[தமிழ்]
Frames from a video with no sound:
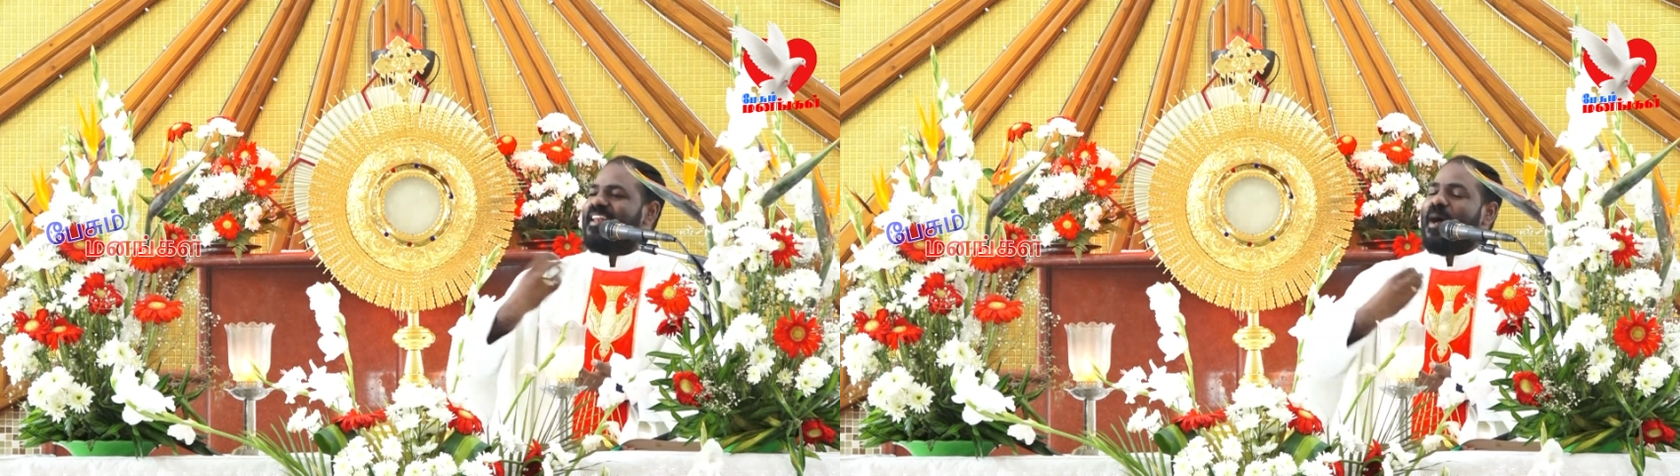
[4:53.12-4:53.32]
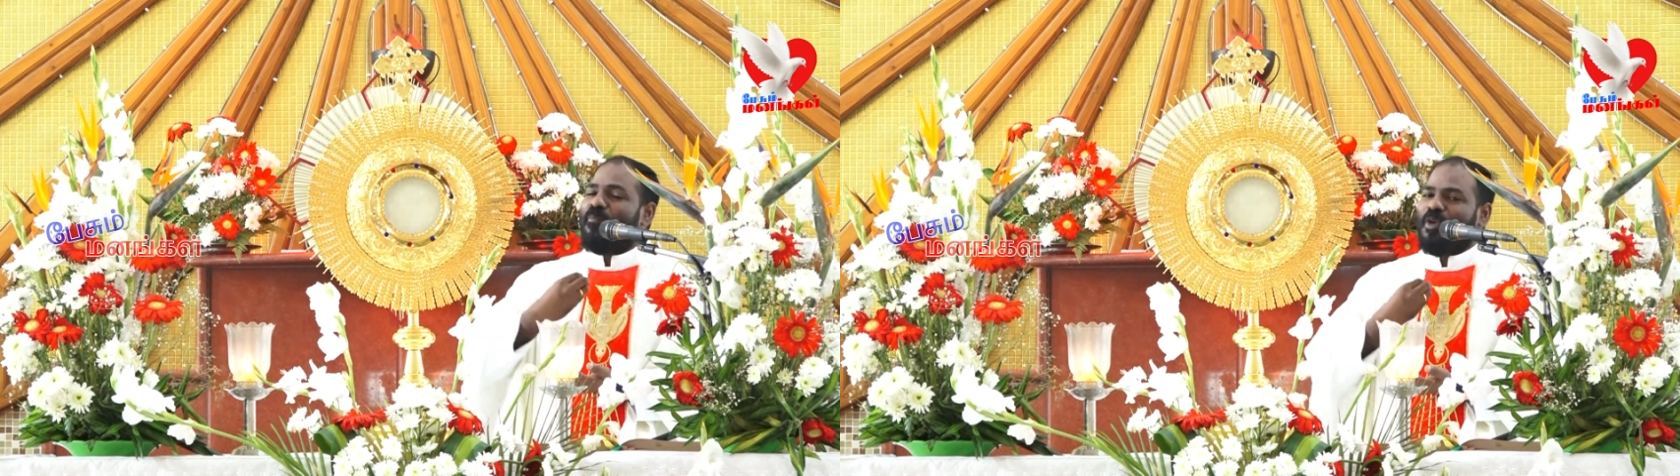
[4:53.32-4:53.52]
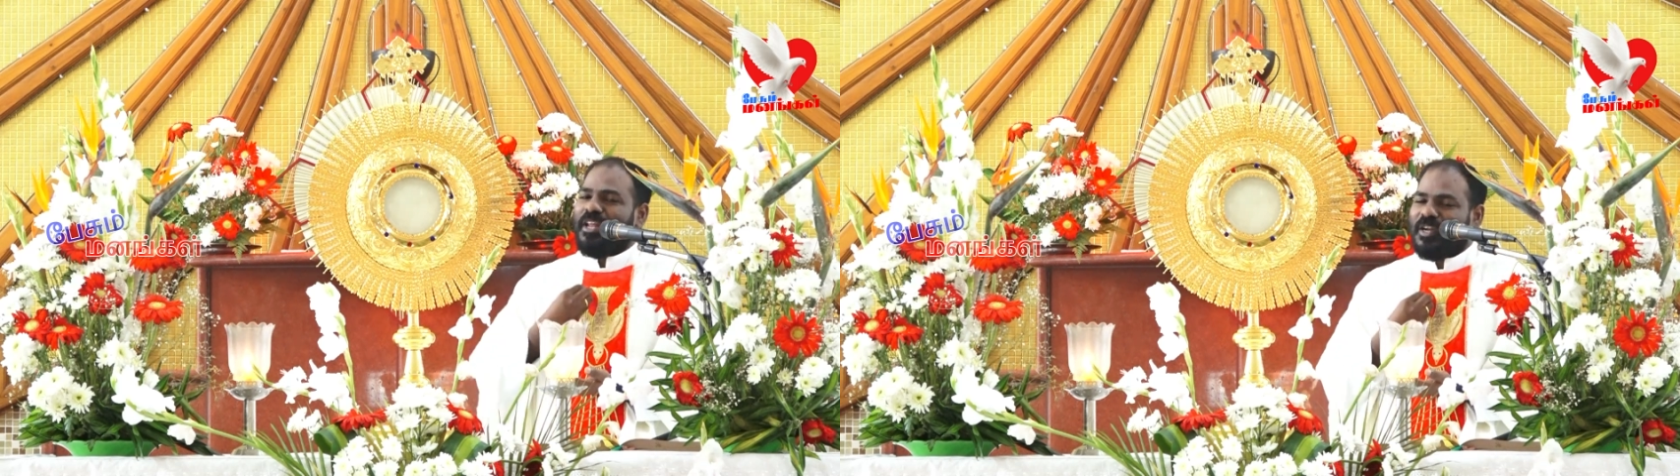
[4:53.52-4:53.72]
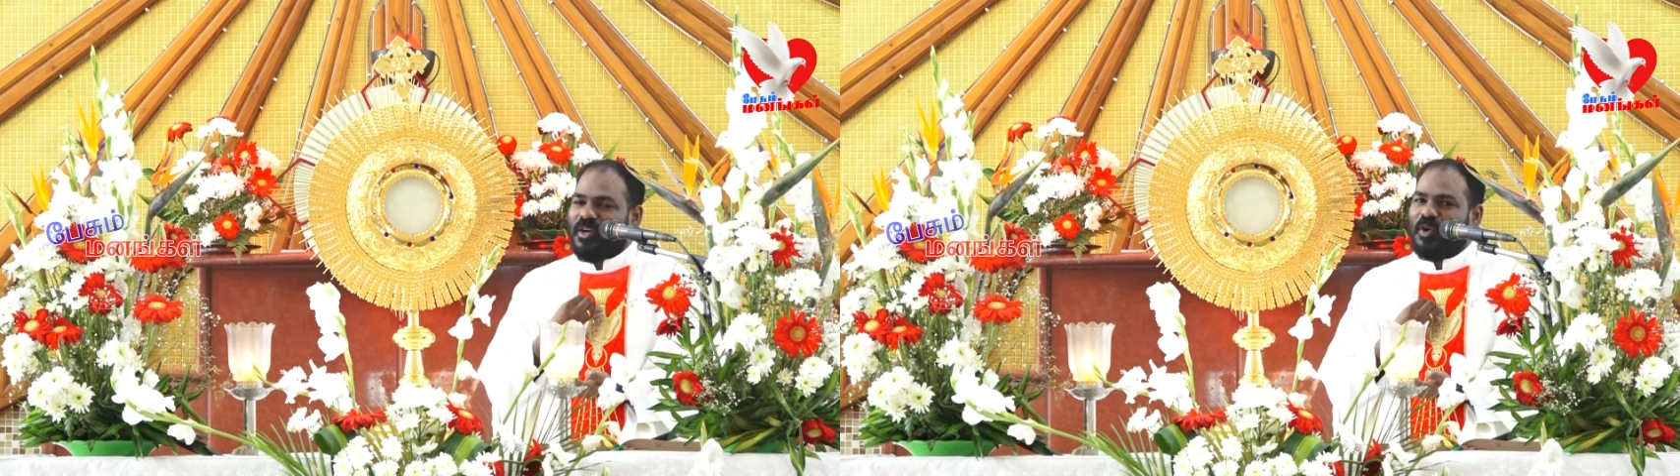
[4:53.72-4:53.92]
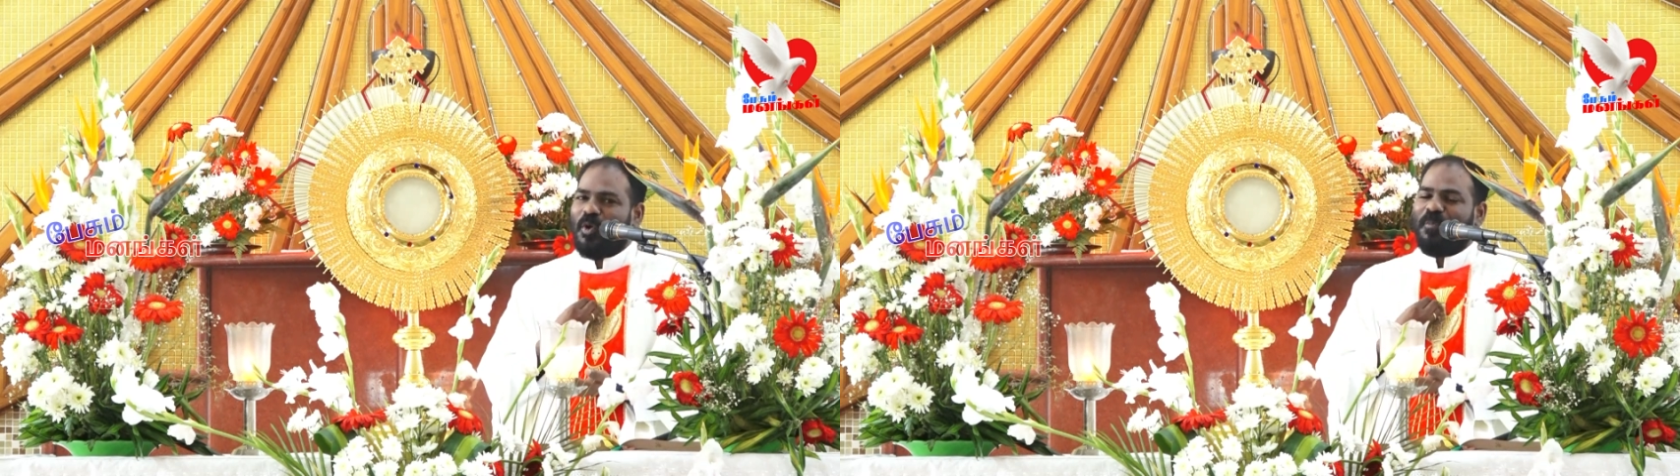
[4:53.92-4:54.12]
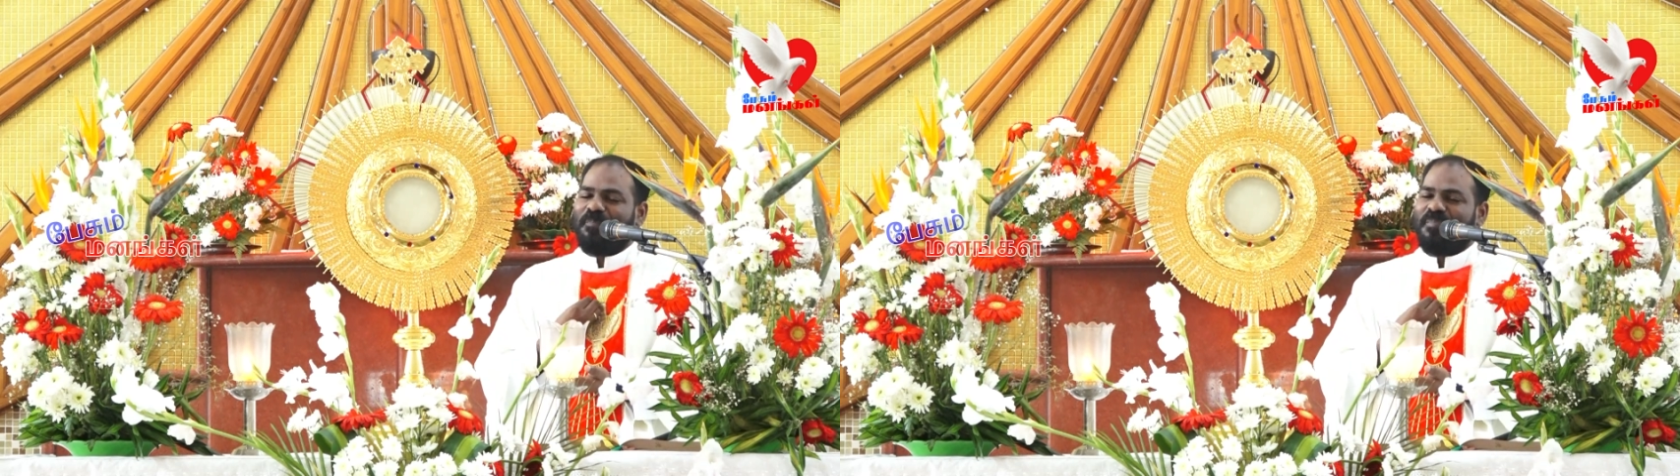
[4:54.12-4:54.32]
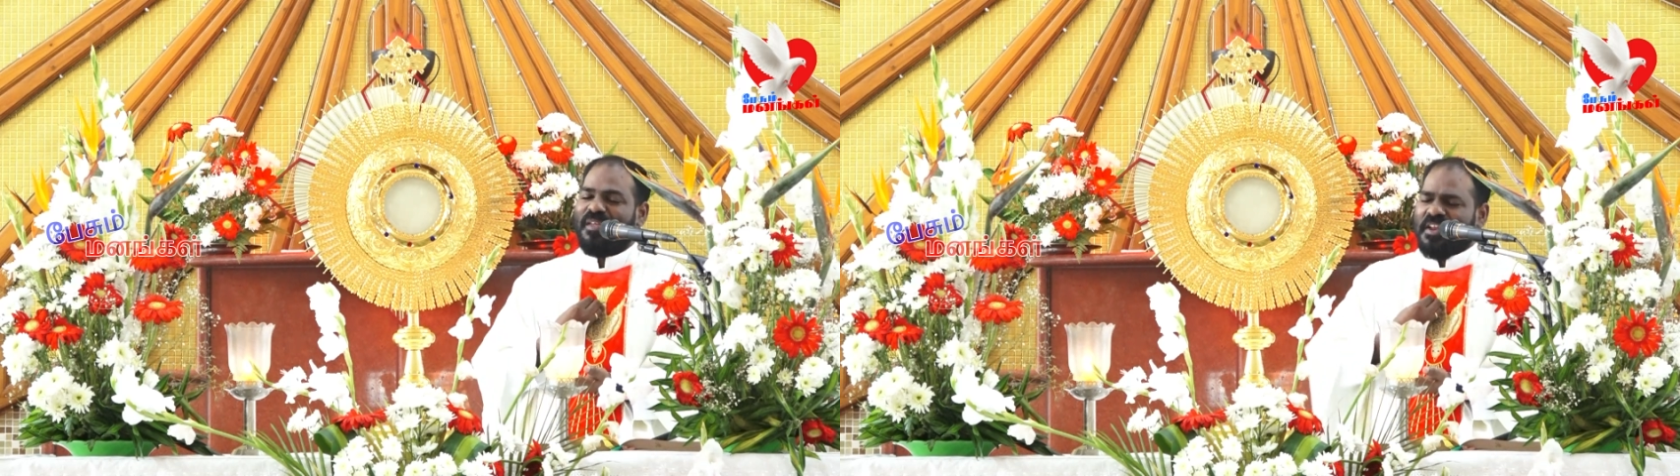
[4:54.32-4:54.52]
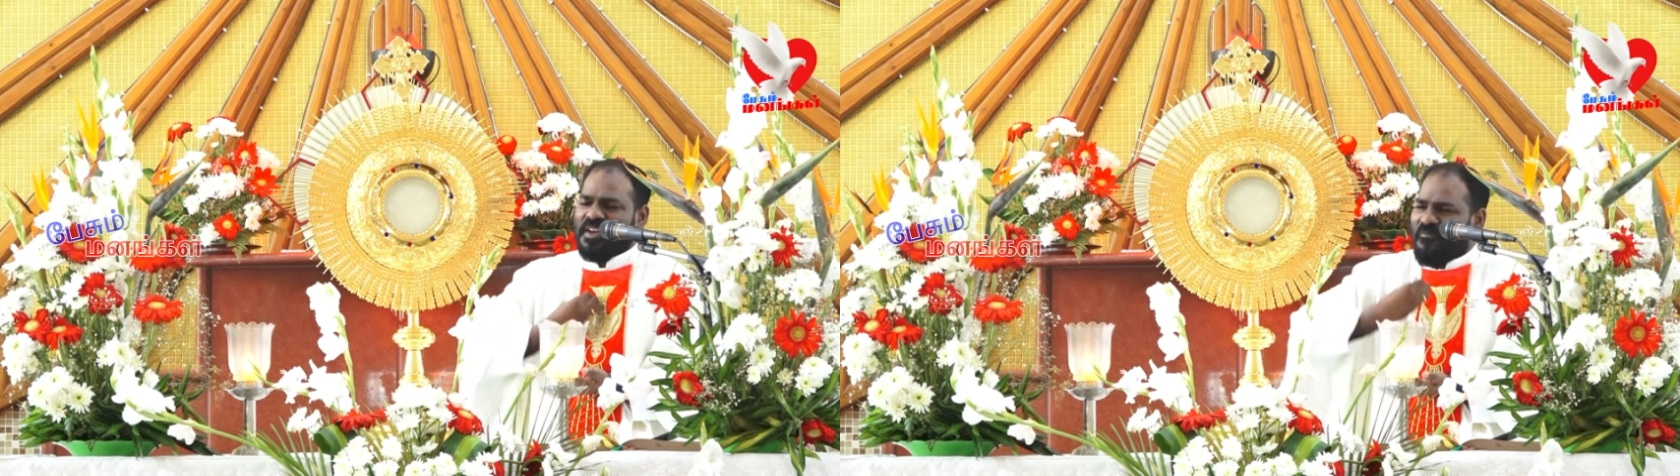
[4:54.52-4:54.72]
நாம் உணர்கின்றோம்
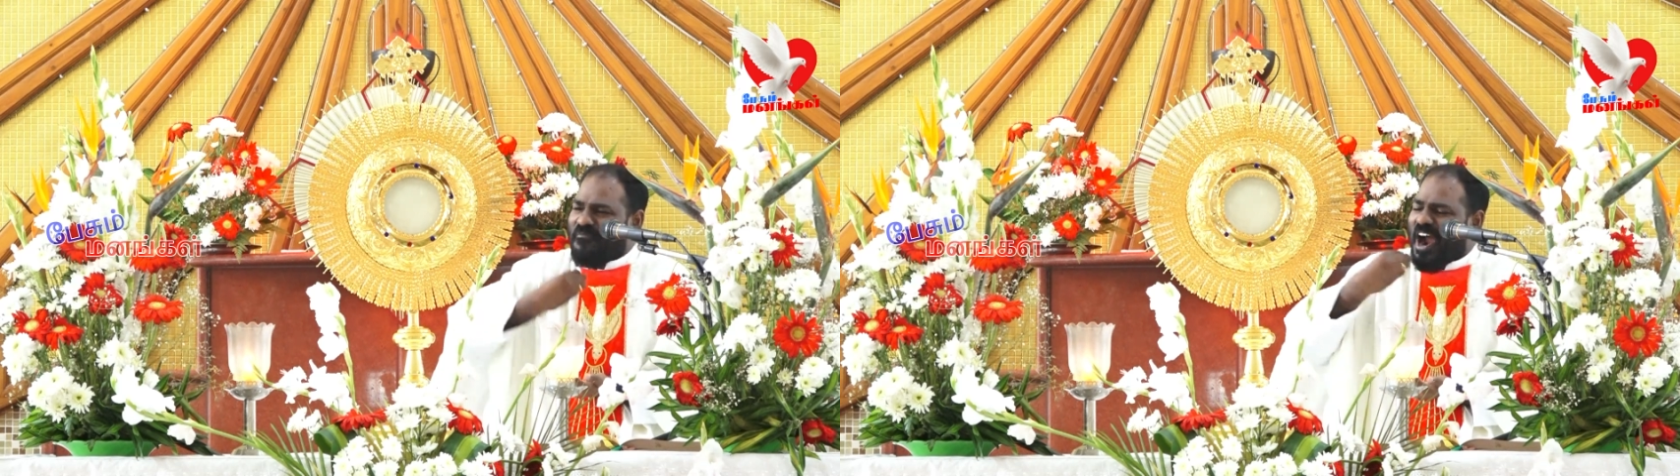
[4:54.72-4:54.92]
நம்